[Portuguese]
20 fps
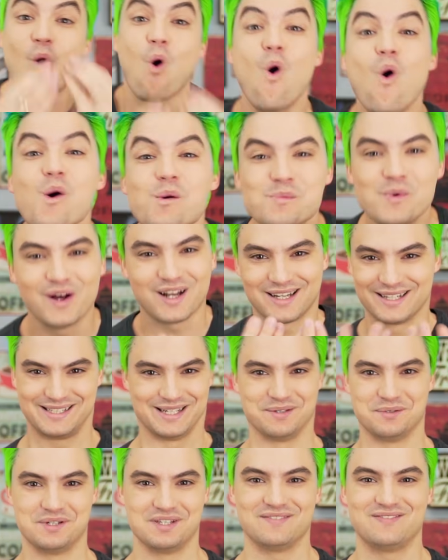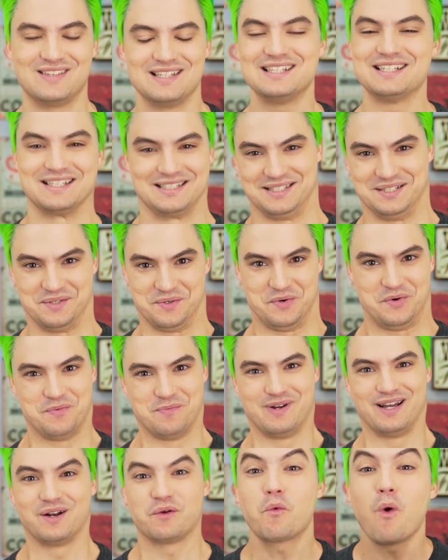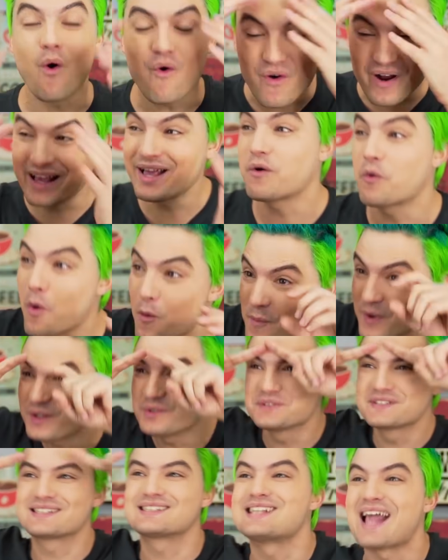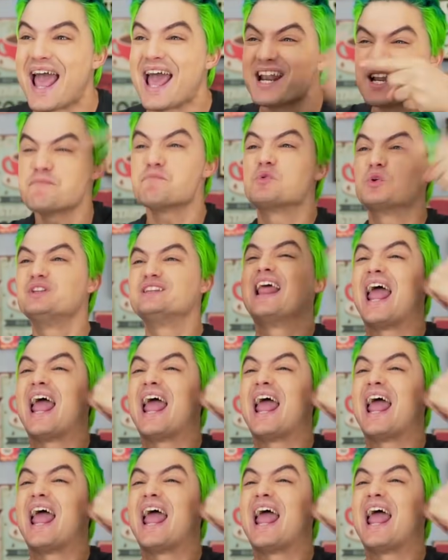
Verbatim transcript: Como ela chegou em 25, mano? Qual, que, como que o cérebro